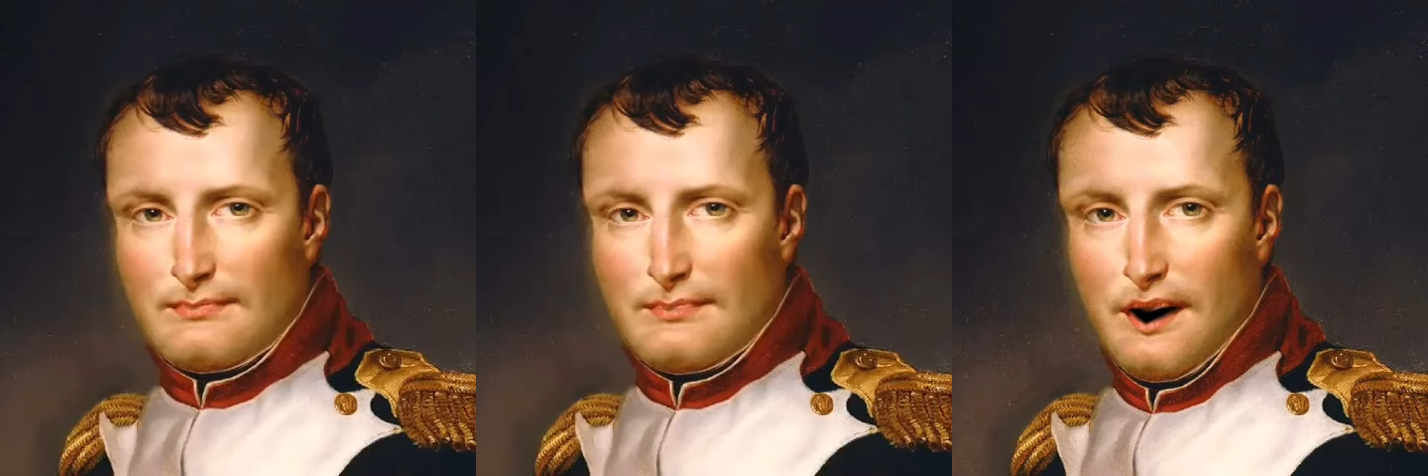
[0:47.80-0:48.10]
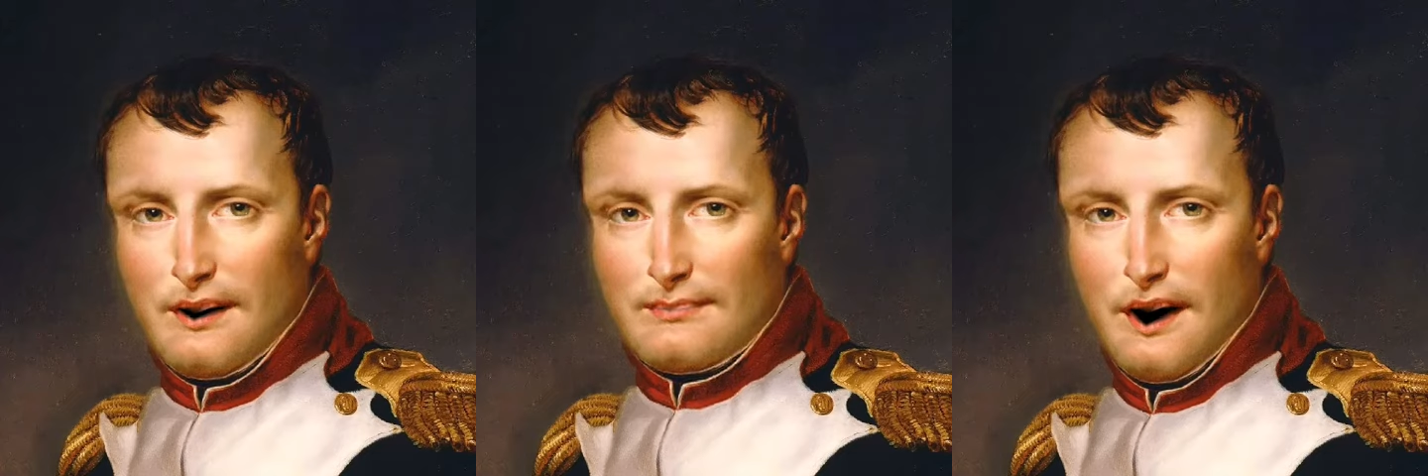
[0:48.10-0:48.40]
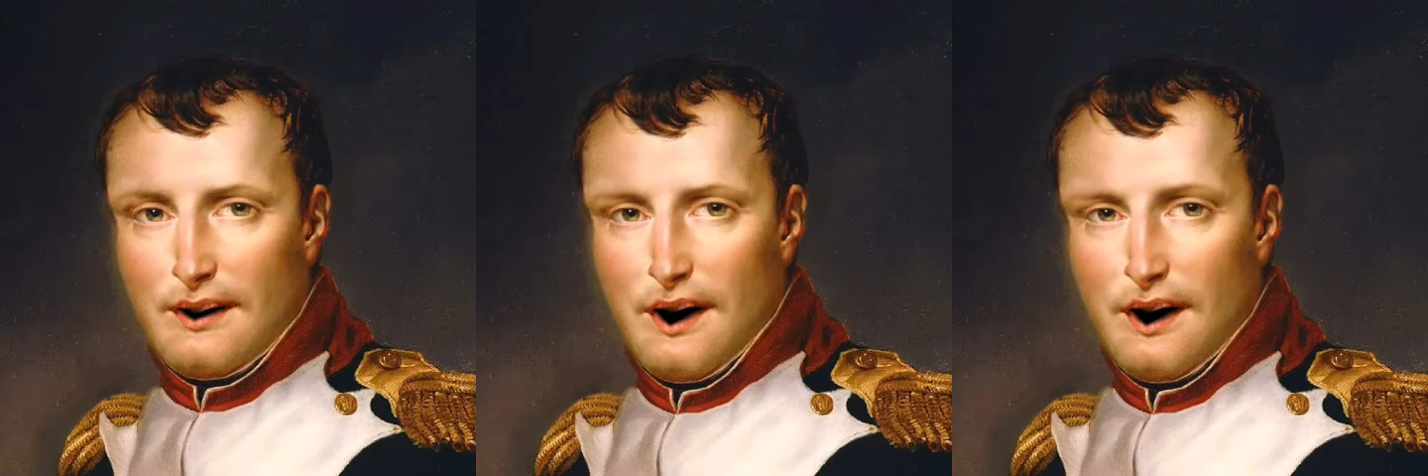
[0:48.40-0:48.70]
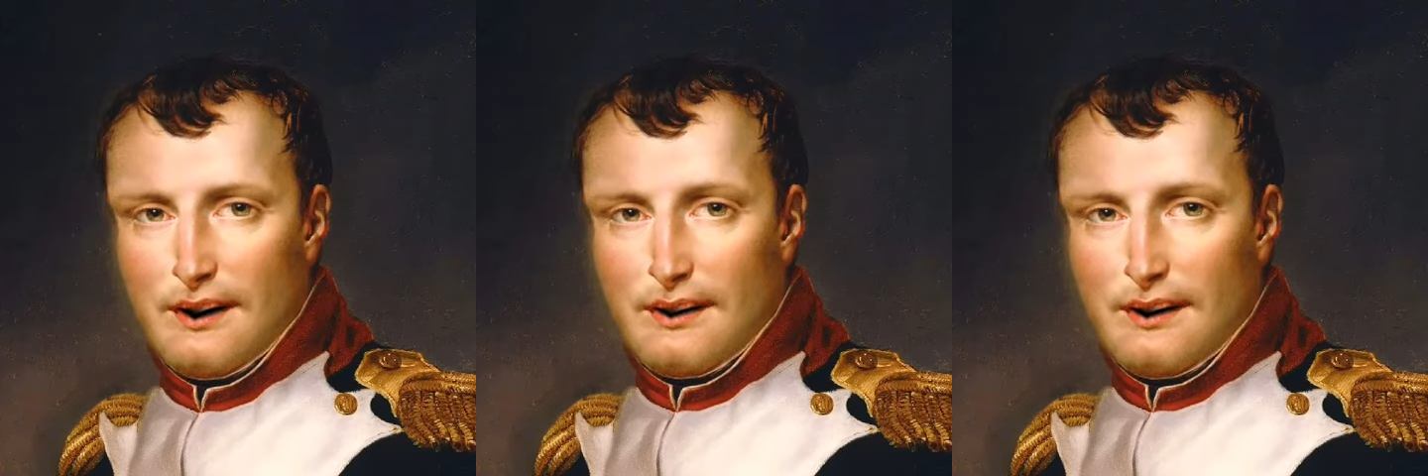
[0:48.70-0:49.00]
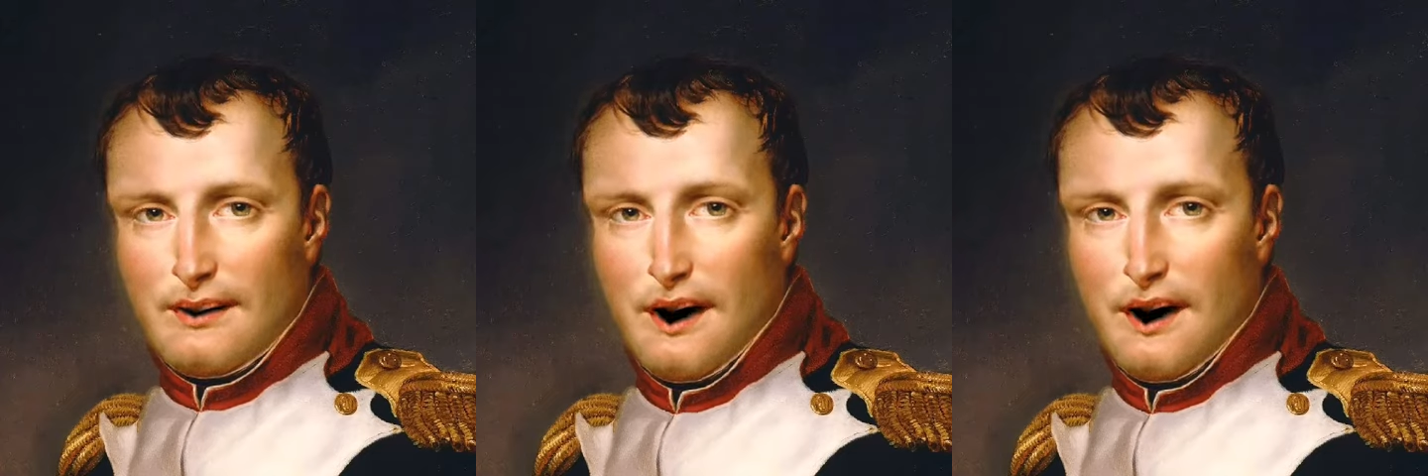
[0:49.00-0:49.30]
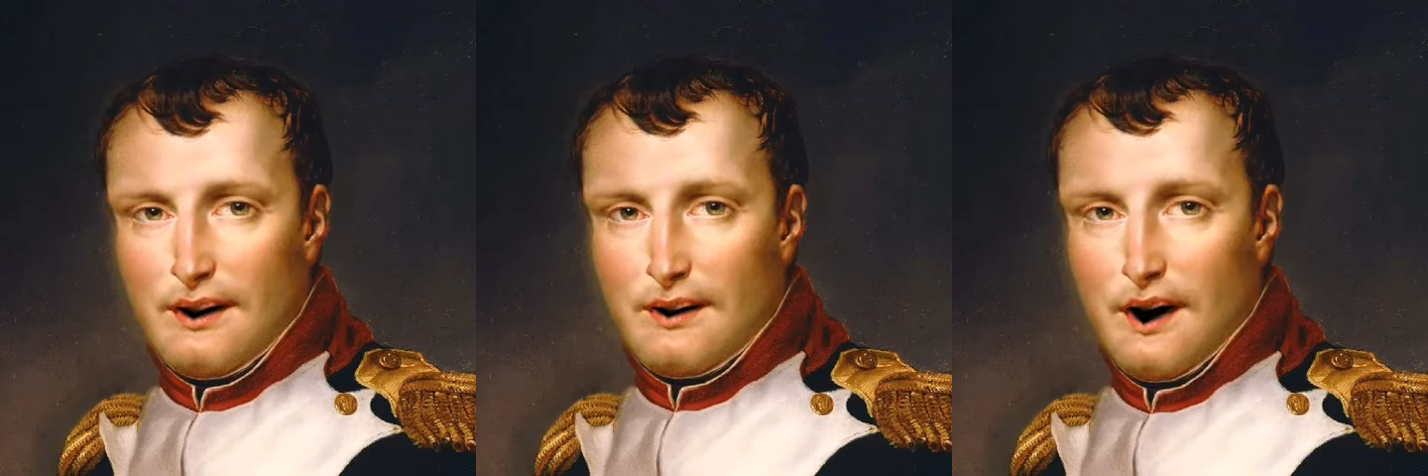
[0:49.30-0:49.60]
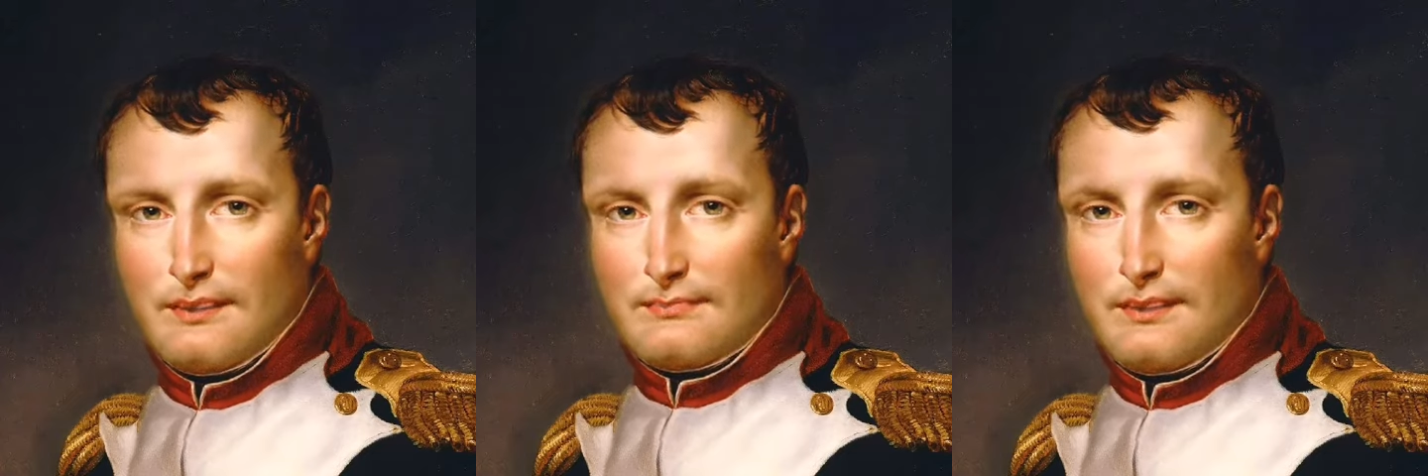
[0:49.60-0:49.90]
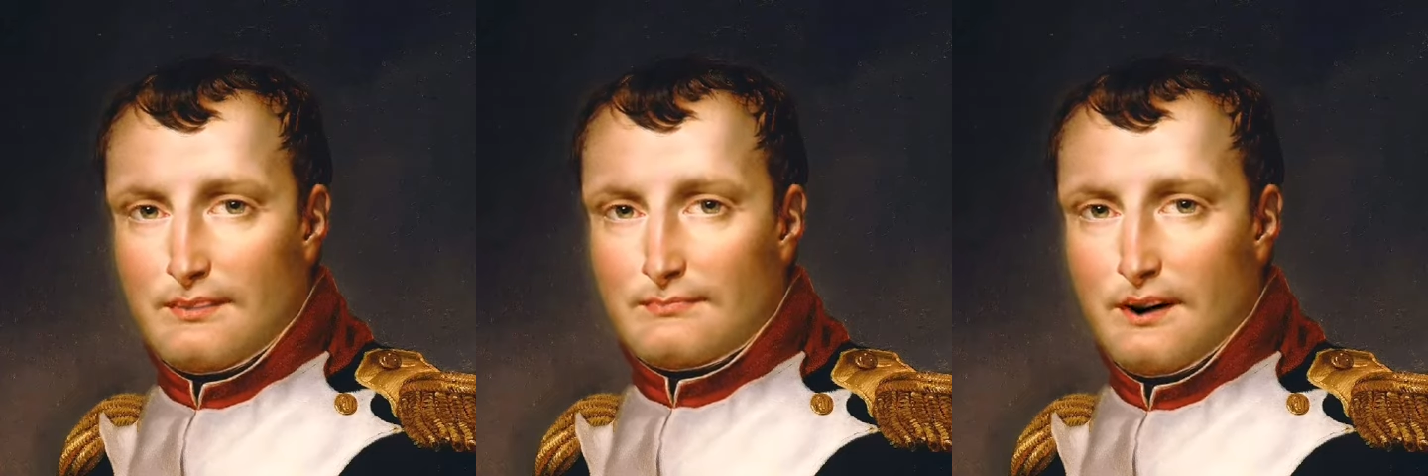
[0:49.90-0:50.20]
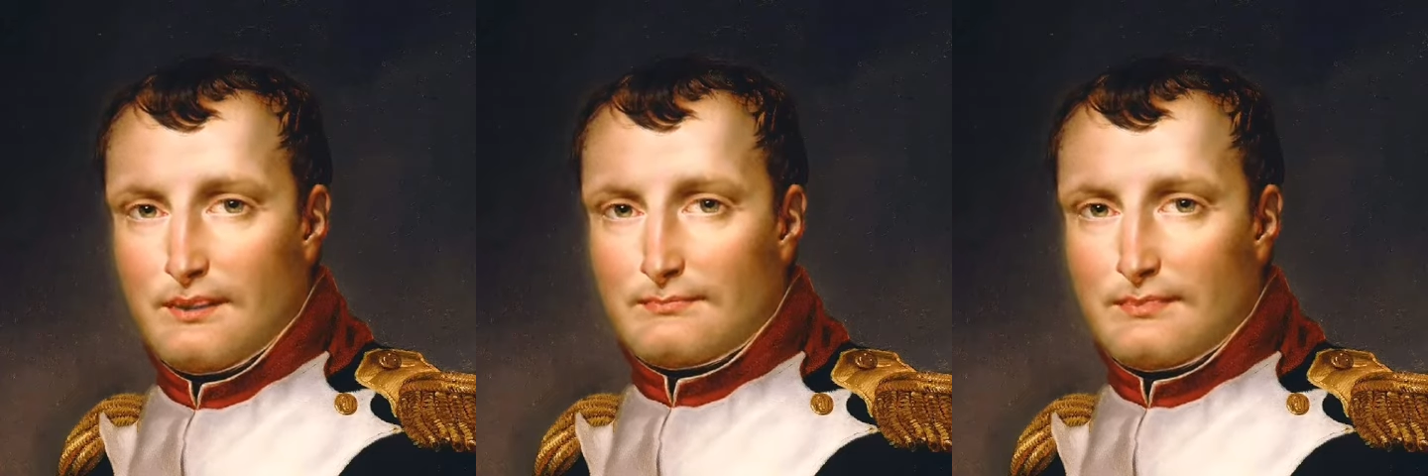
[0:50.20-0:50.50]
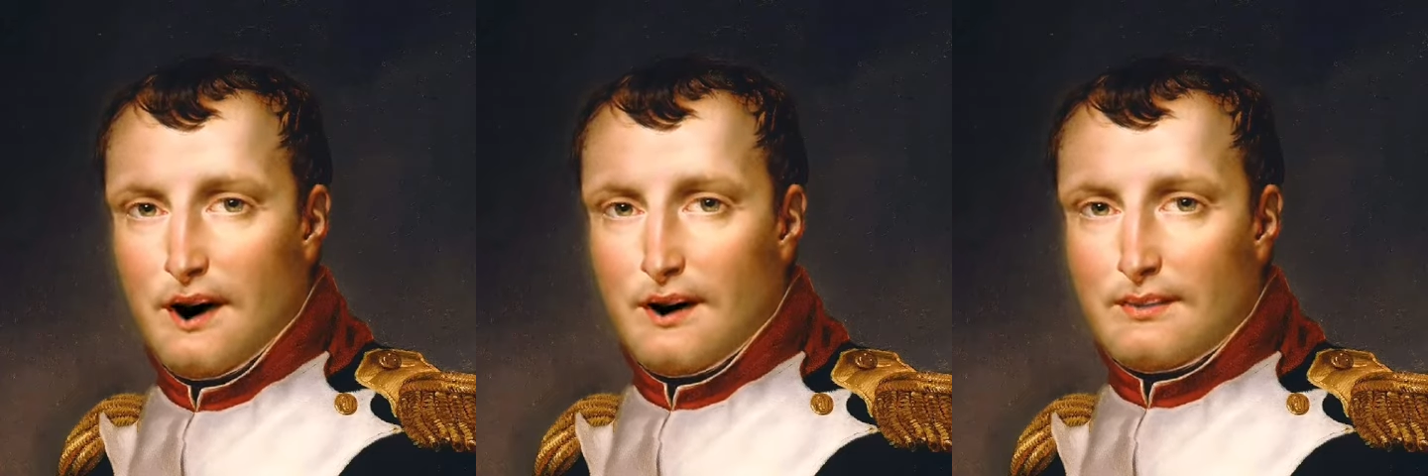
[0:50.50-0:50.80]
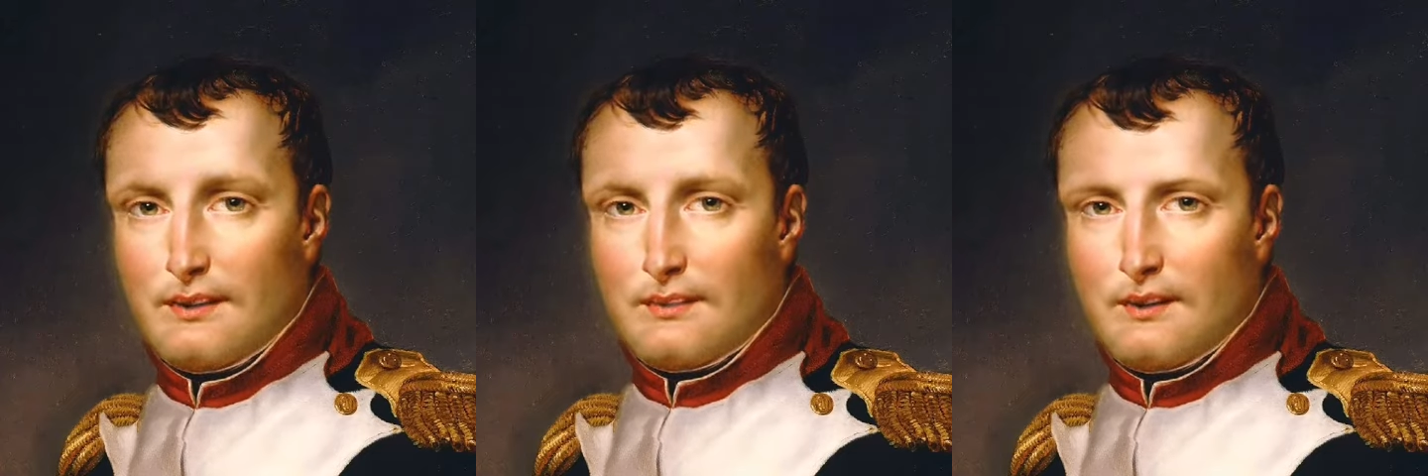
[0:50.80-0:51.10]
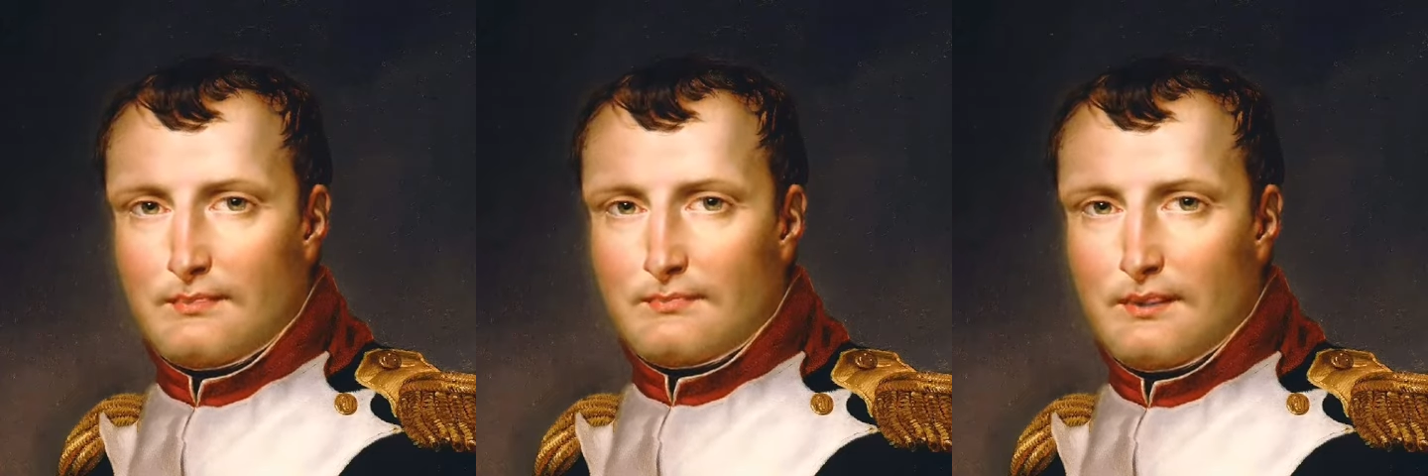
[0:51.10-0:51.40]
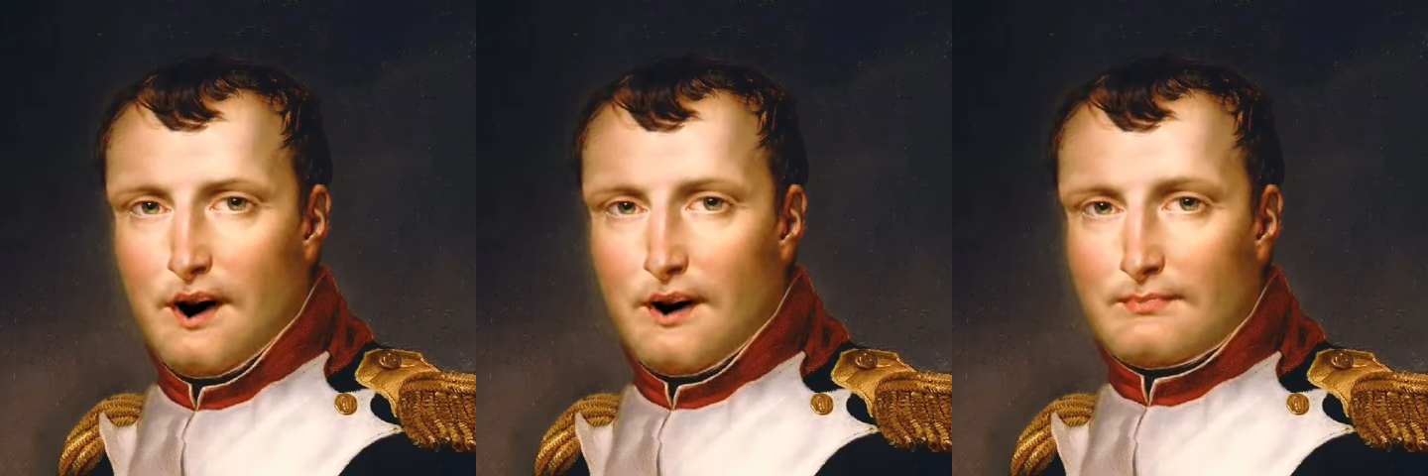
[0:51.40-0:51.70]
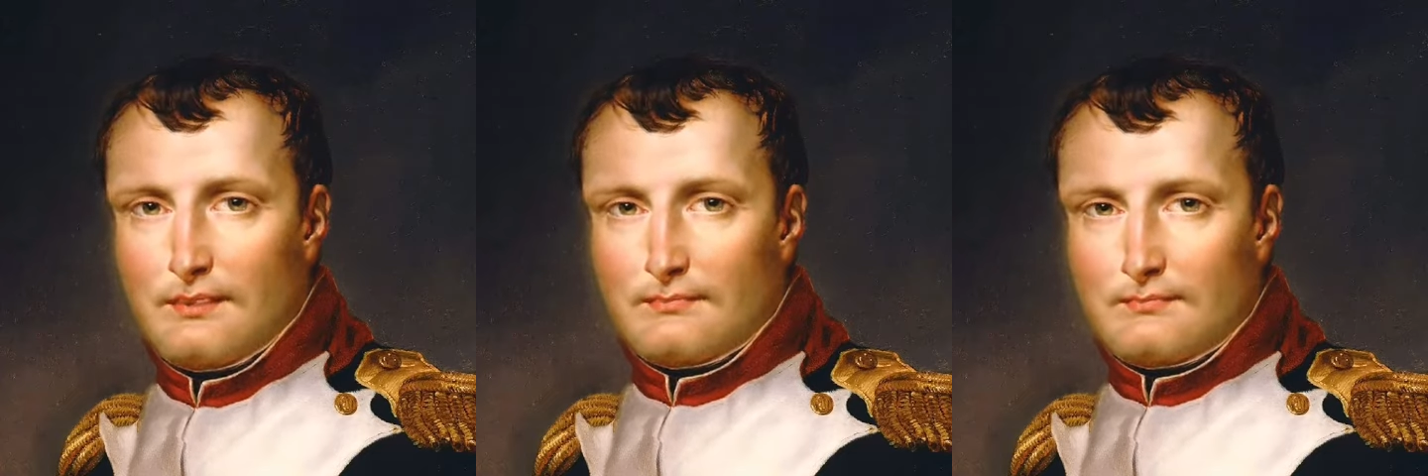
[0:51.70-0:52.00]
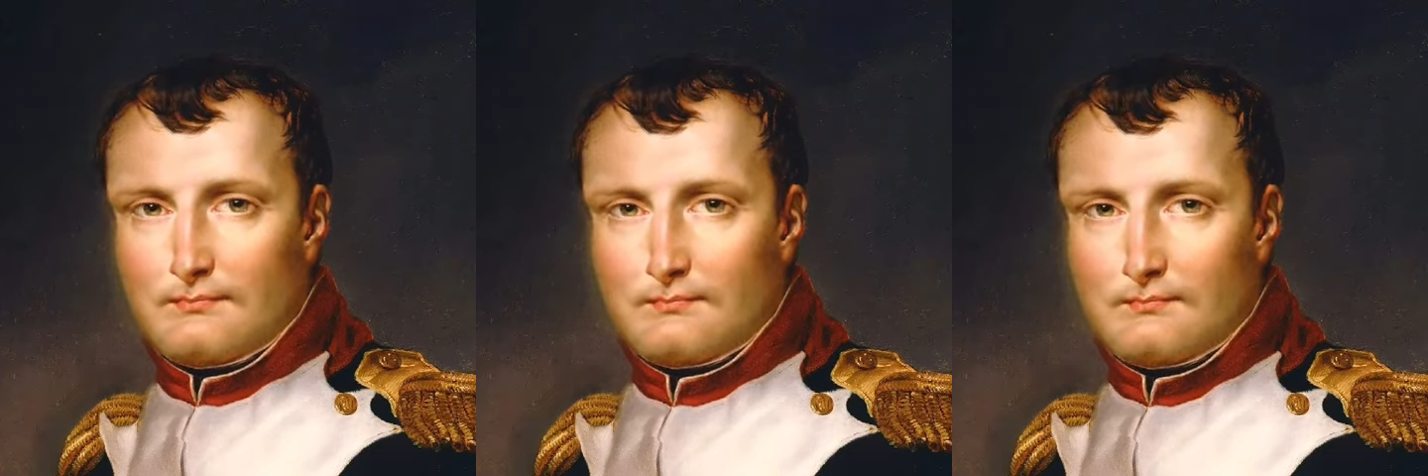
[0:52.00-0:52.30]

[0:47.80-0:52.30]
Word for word: Je progresse dans la hiérarchie militaire et je remporte plusieurs batailles.